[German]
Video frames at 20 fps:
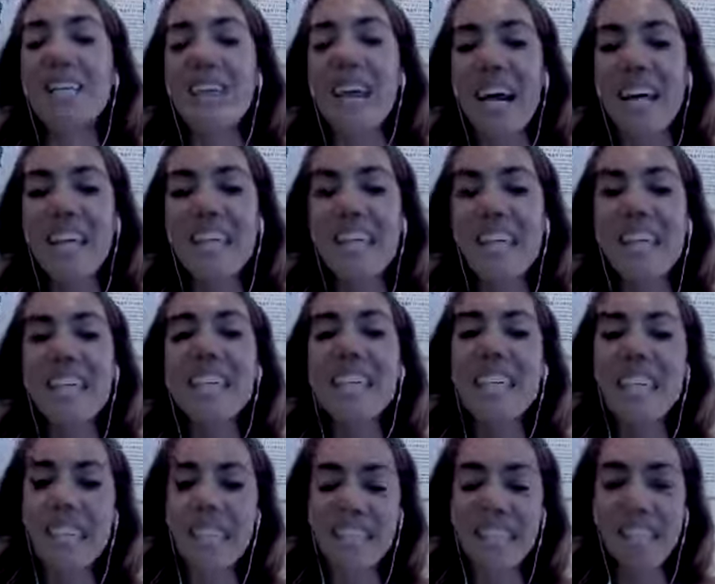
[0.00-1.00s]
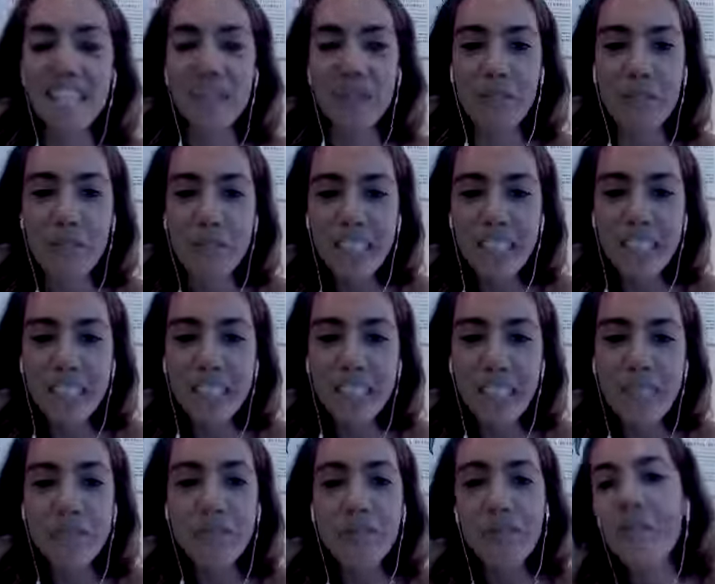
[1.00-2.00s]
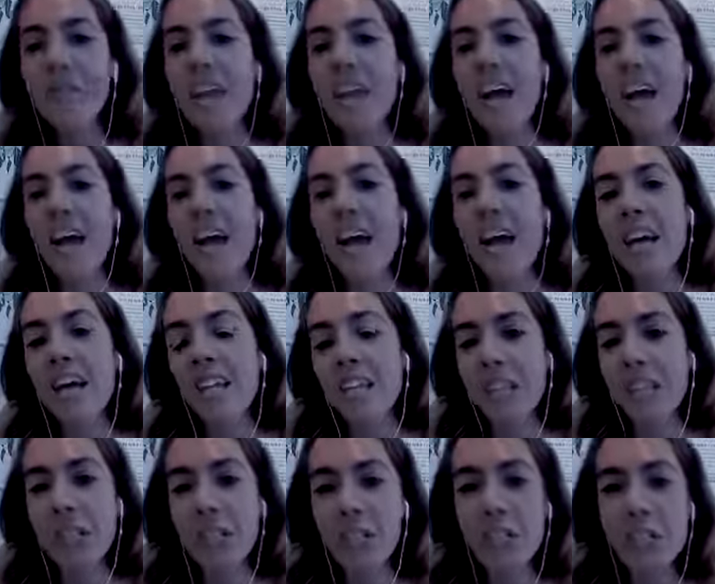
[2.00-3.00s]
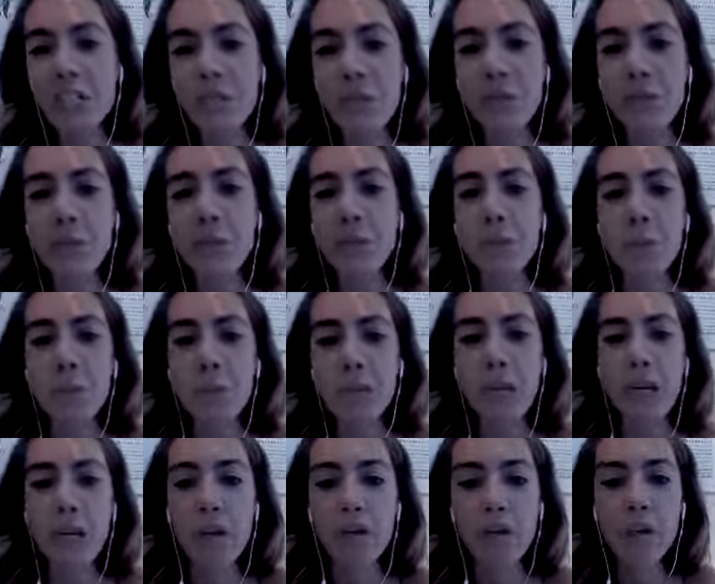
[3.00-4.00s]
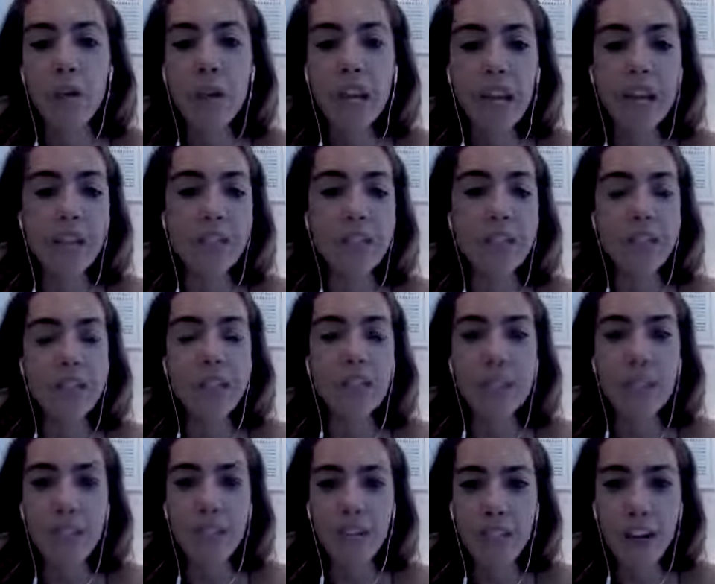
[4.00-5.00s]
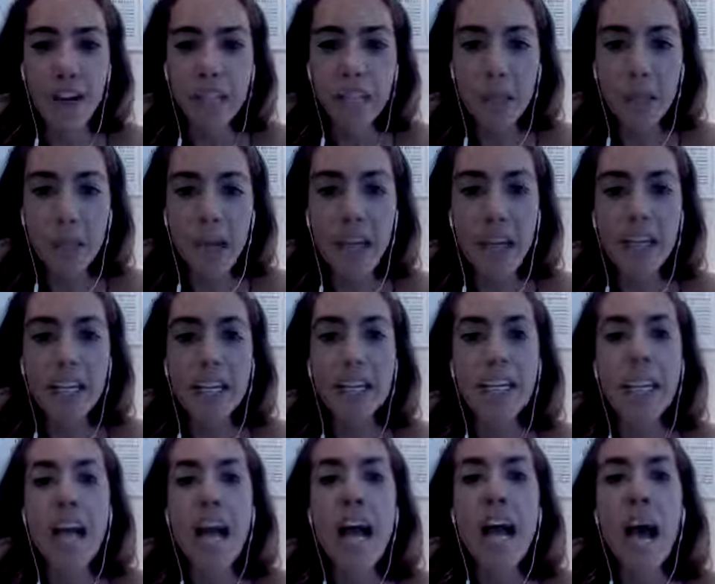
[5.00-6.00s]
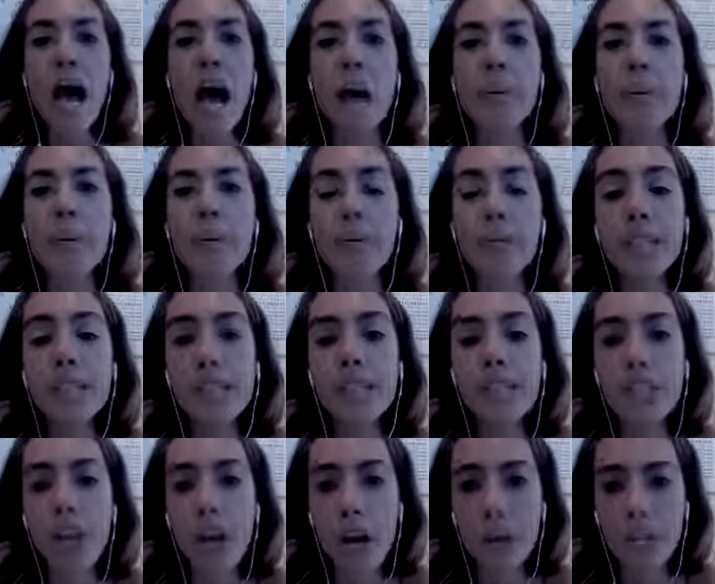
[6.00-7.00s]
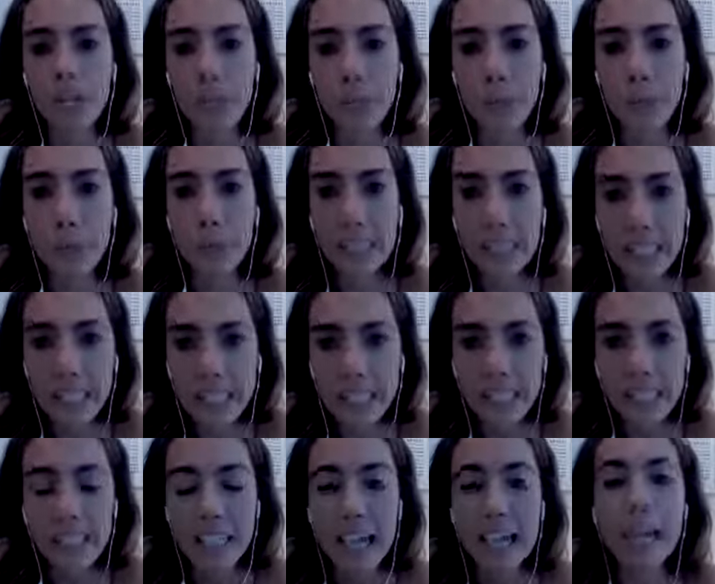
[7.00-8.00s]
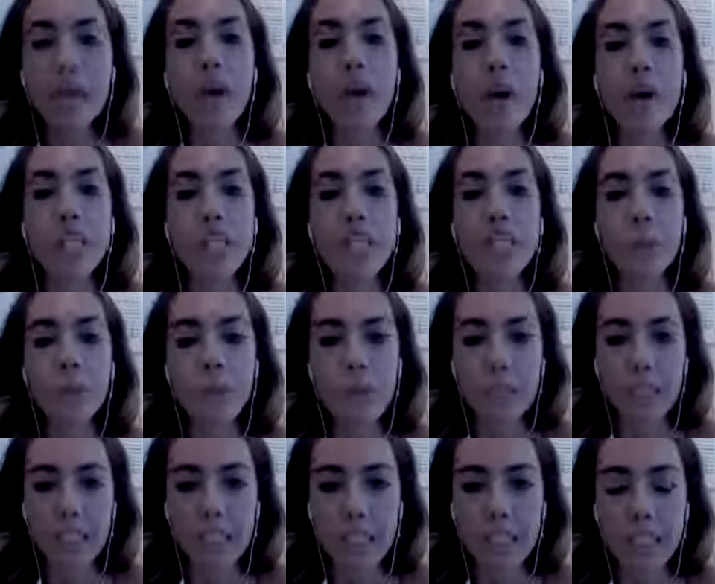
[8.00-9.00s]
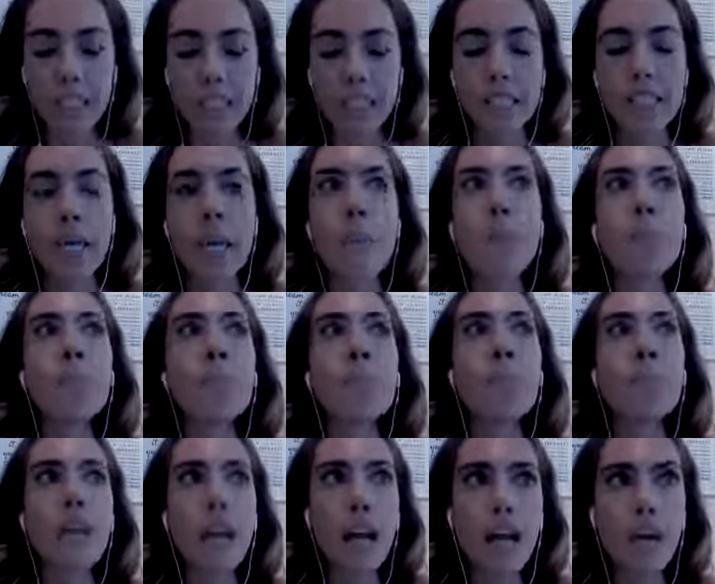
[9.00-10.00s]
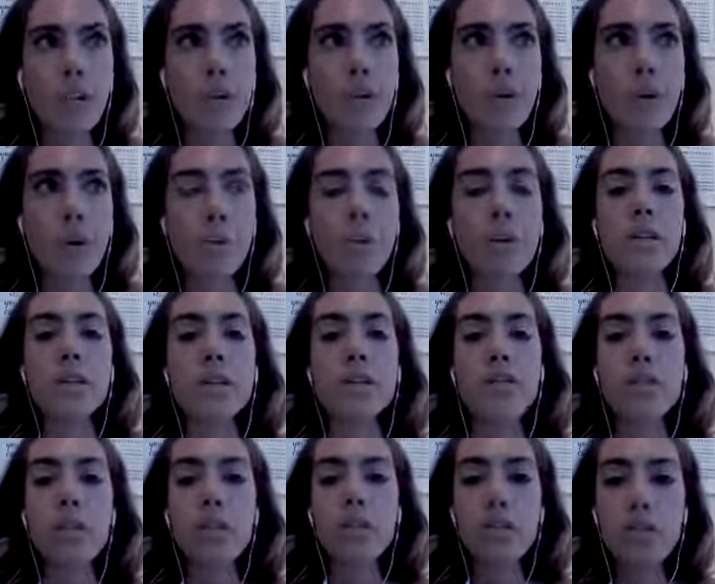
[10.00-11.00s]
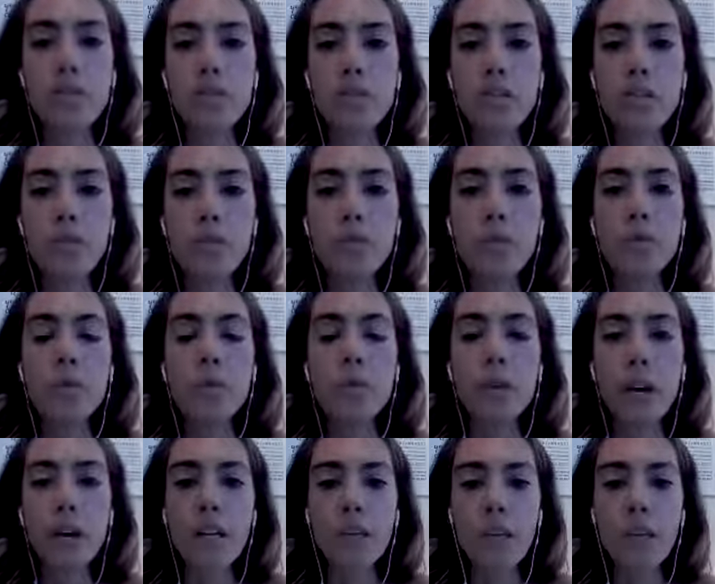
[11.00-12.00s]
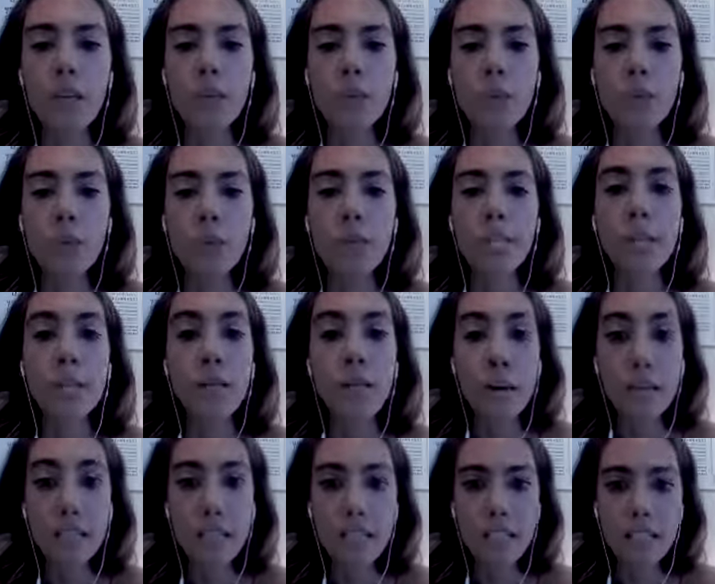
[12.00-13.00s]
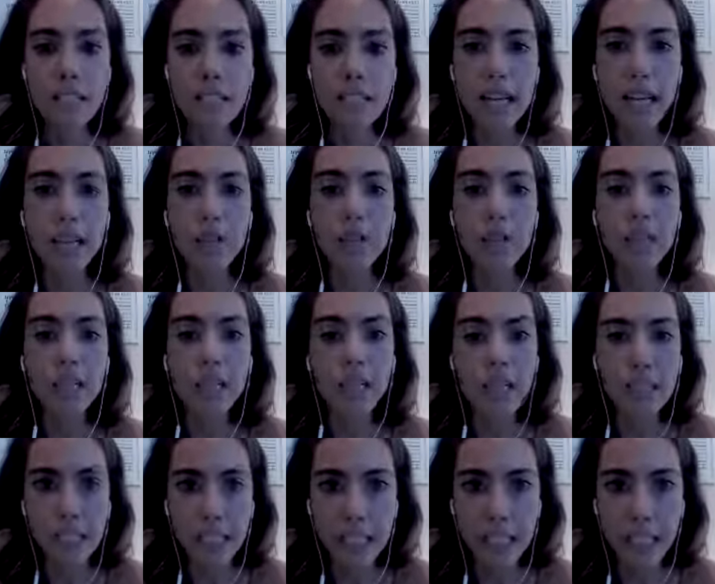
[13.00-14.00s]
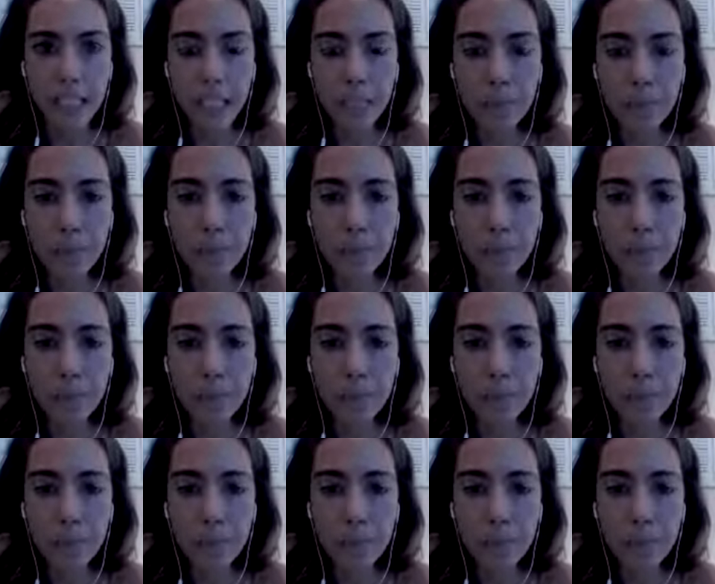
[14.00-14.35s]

weißt, dass ich in der Früh trainiere. Das ist so, das ist meine Gewohnheit, das werde ich auch weiter behalten. Aber bitte schau, dass du nicht nach 19 Uhr trainierst. Also nochmal, zwischen 15 und 19 Uhr ist die beste Zeit für dein Training.